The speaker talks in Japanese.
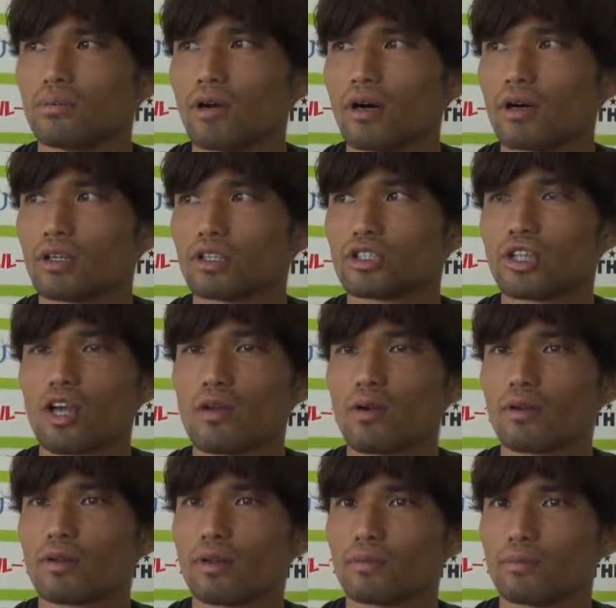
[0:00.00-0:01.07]
まあ、主体
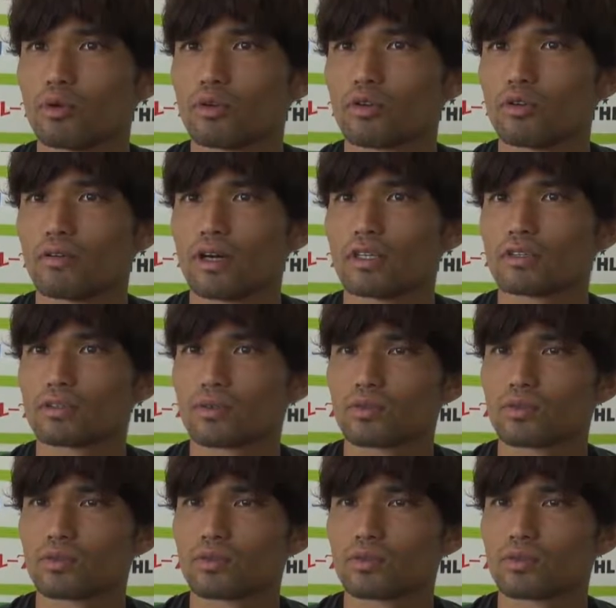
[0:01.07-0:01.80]
は多分ボールを回す